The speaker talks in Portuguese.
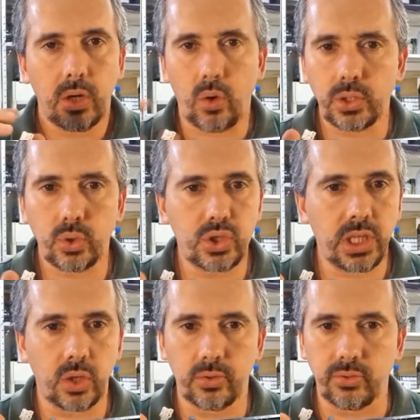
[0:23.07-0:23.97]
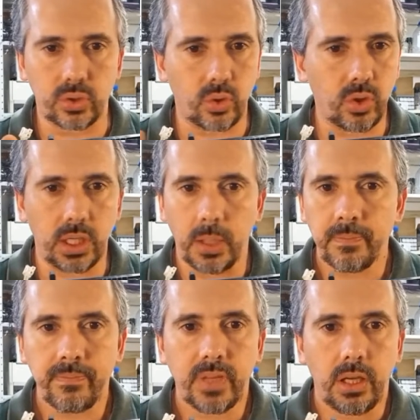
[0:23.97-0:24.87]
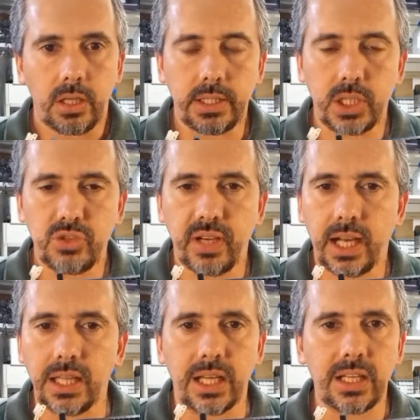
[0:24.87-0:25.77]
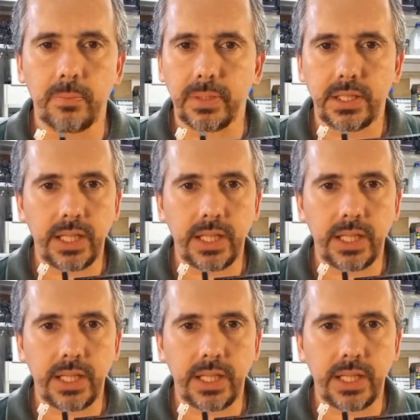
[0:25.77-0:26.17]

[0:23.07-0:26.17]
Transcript: Códigos de erro do fusor, identificar a lâmpada,